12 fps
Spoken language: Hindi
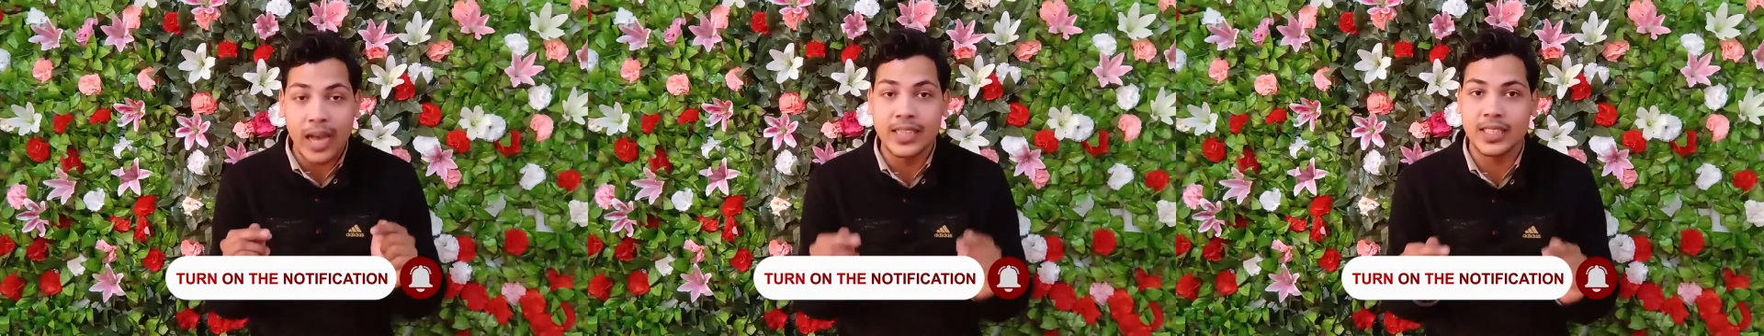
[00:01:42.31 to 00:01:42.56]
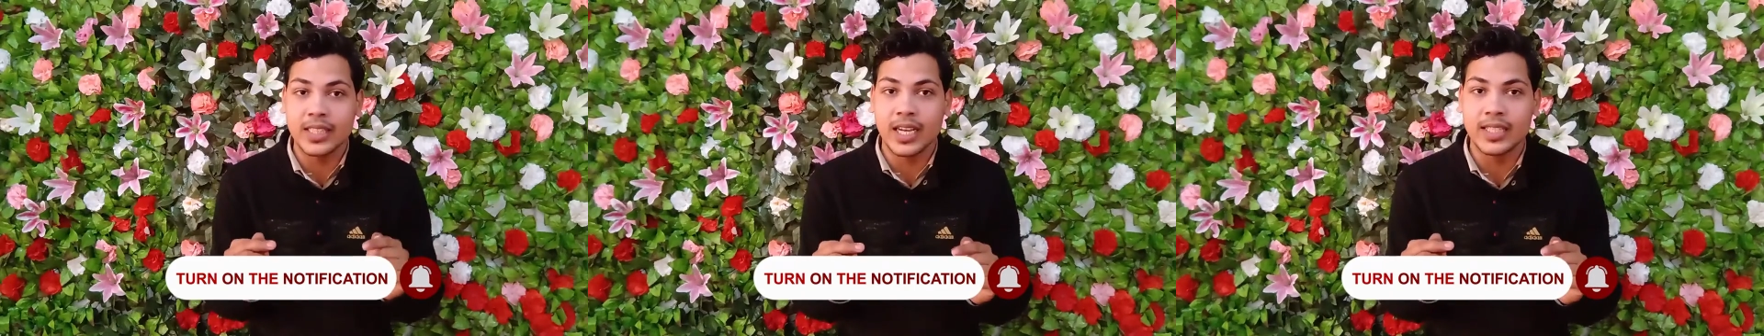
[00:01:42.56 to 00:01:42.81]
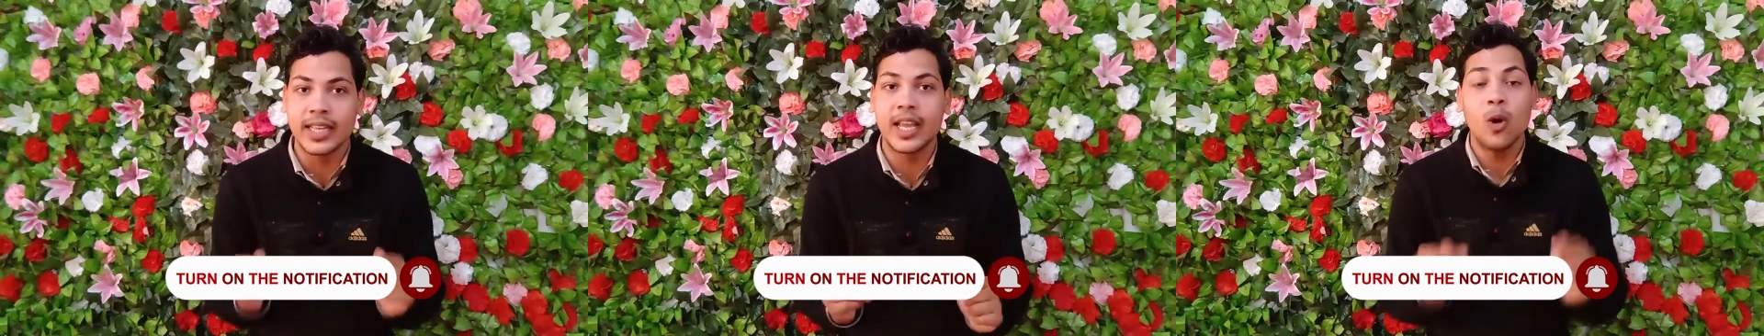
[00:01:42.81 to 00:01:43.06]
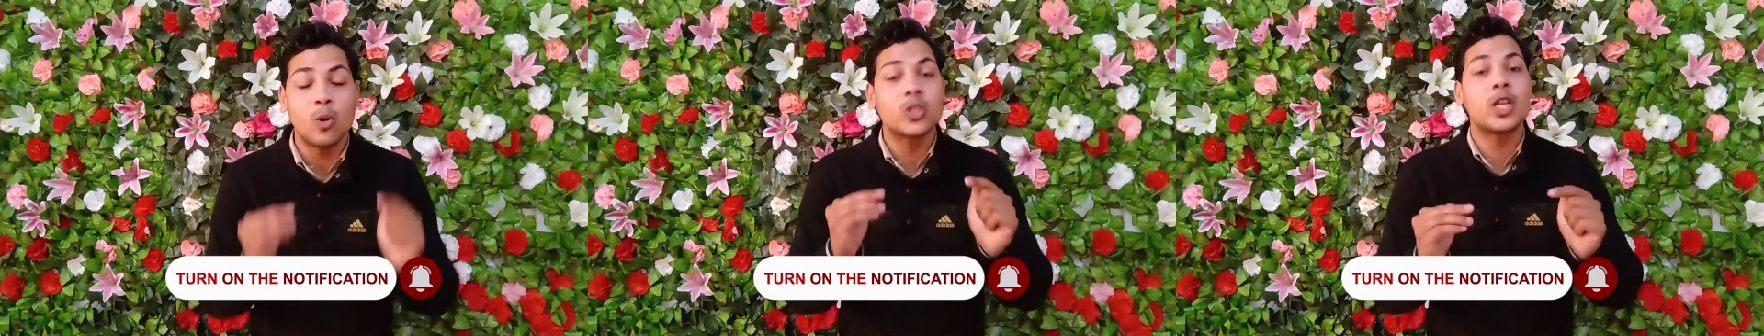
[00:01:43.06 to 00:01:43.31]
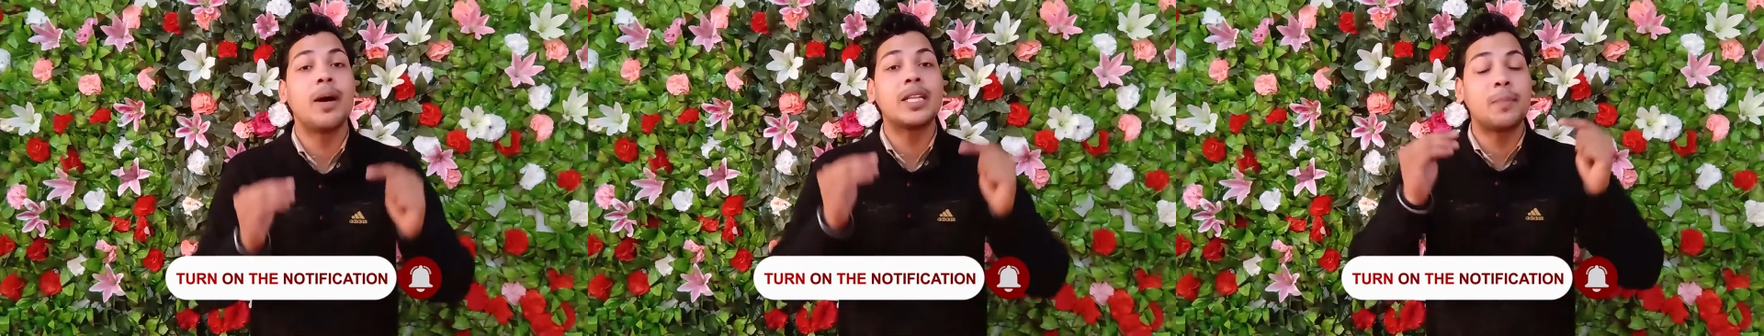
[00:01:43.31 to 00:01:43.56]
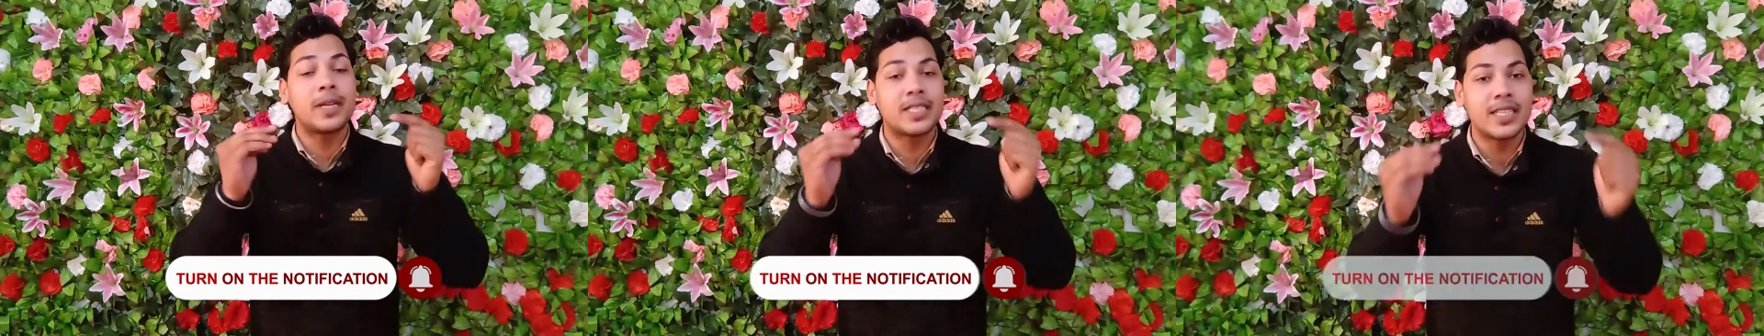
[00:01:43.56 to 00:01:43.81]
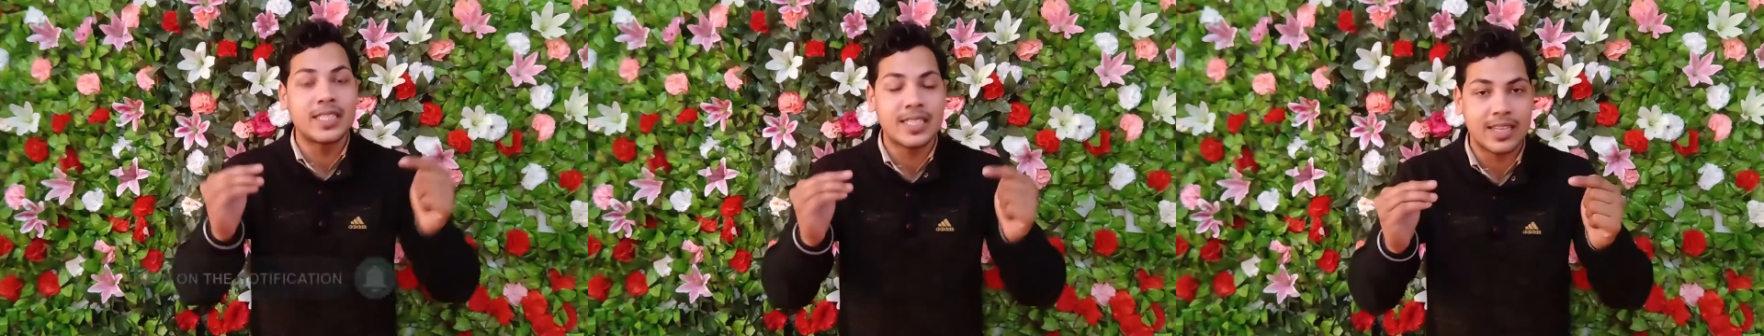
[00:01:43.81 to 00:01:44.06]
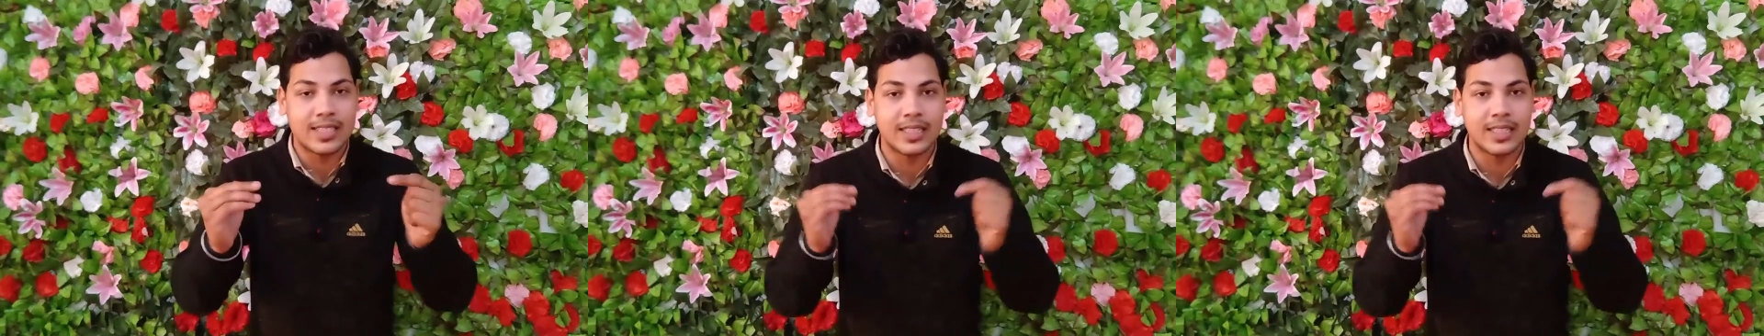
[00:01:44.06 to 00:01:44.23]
अंत तक देखें उसके बाद परचेज कर